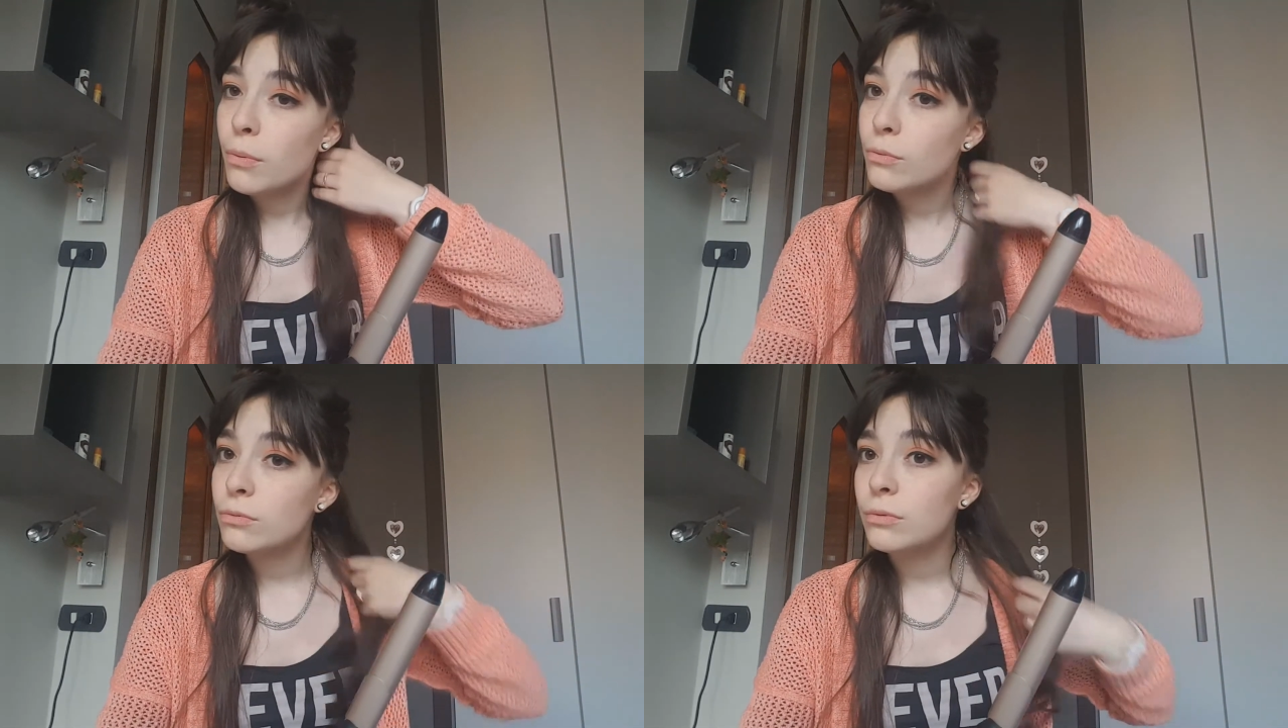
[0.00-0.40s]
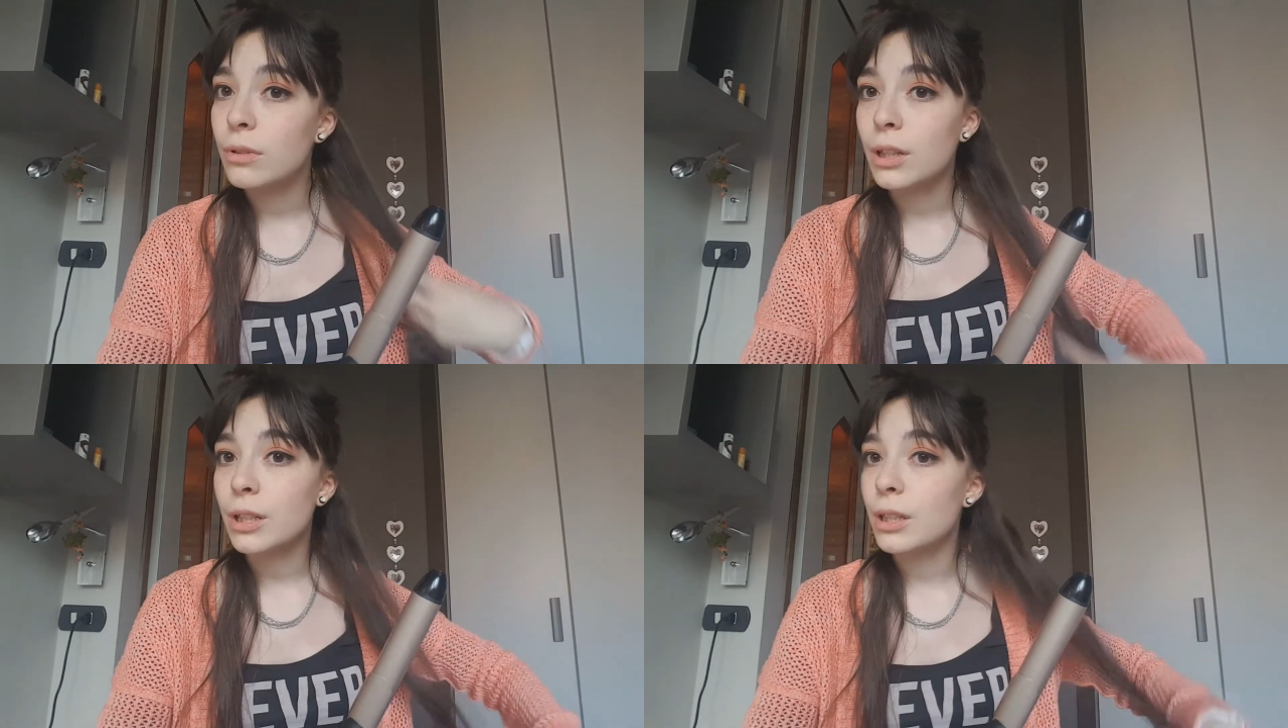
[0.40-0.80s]

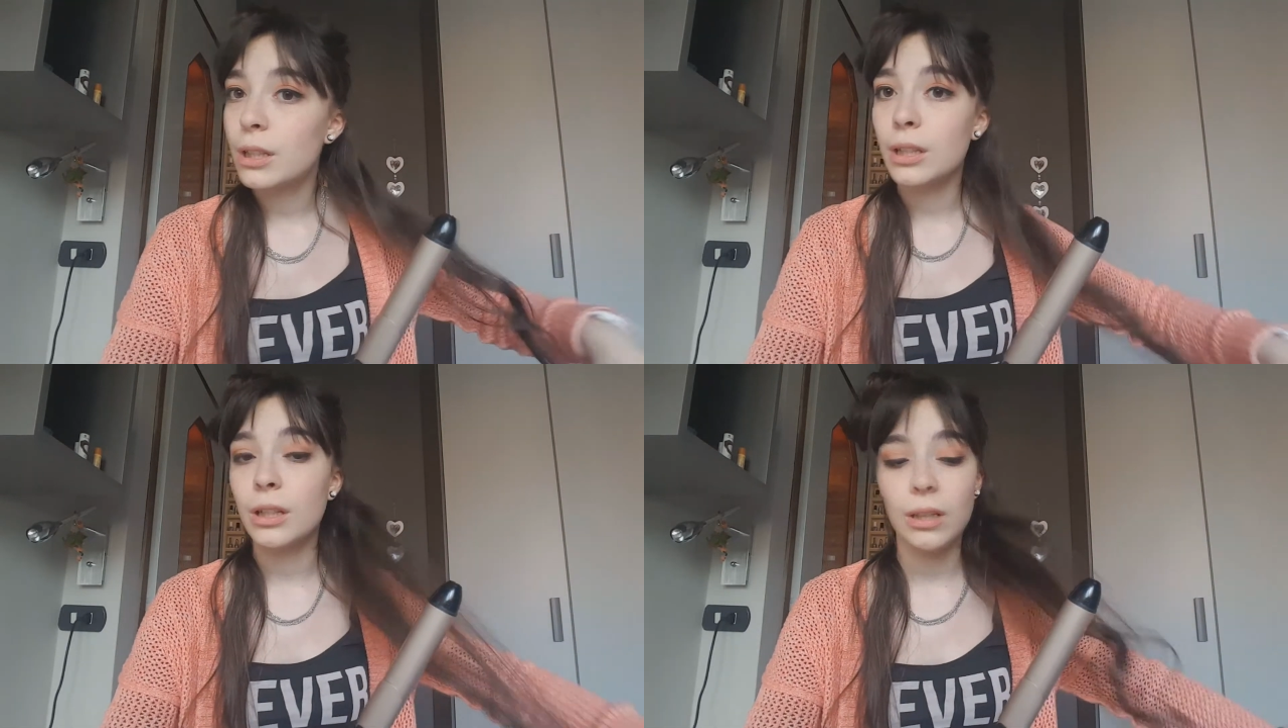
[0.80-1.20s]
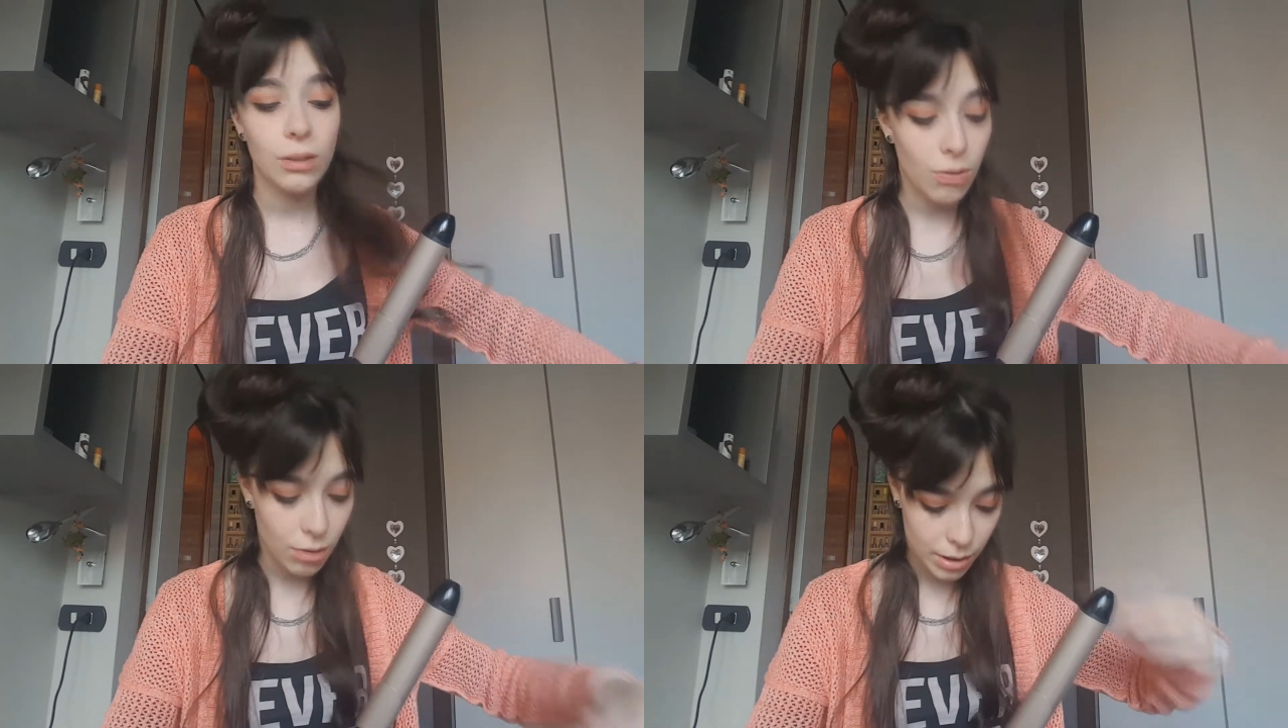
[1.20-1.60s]
lunghi, che
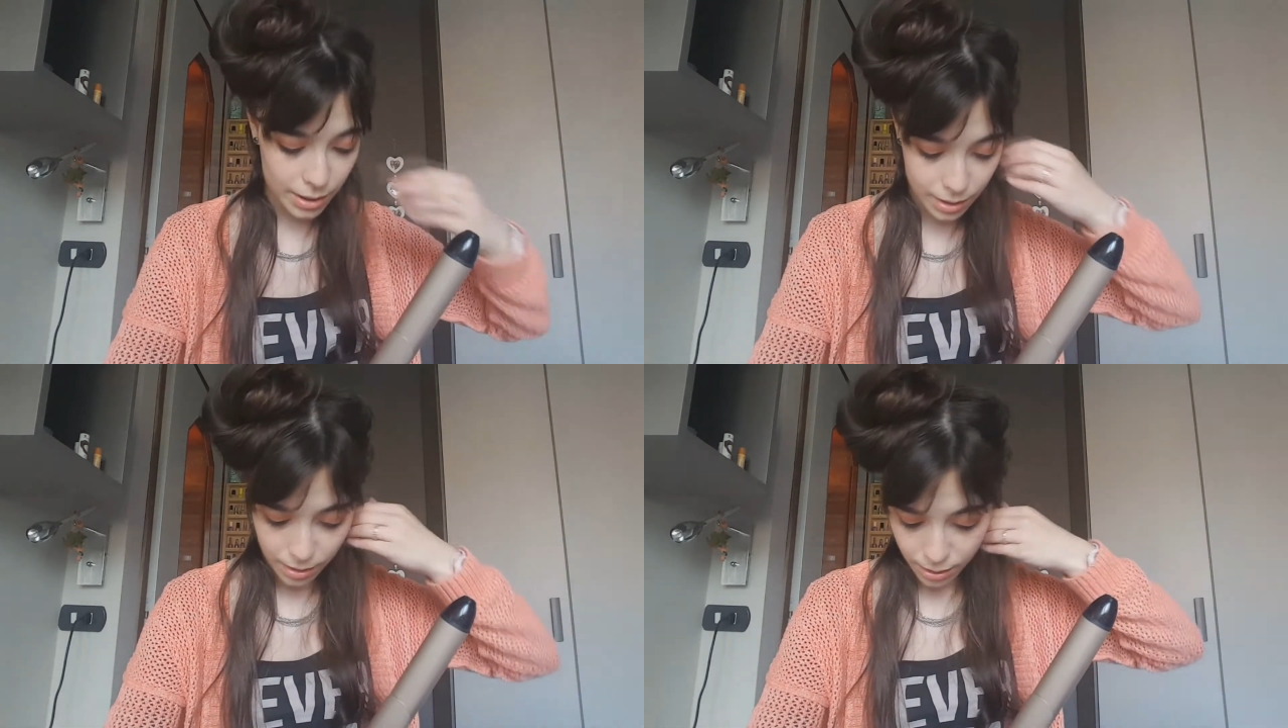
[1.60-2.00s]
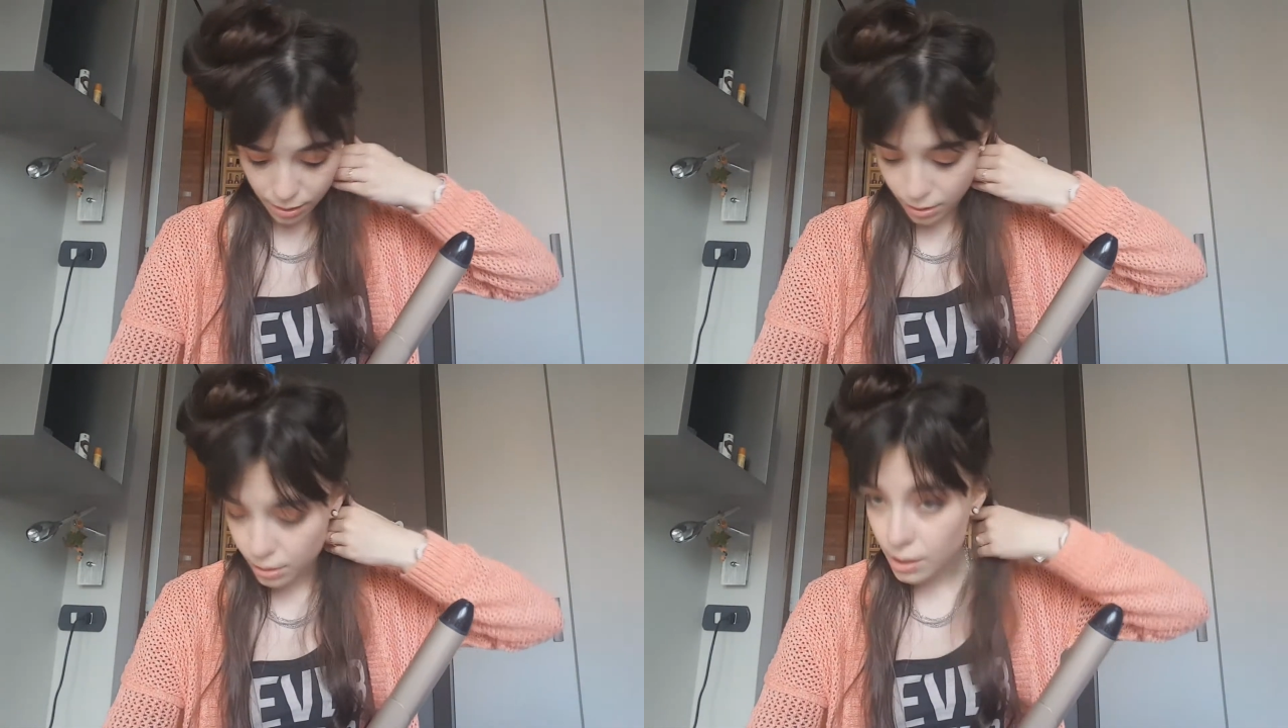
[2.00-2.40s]
noia.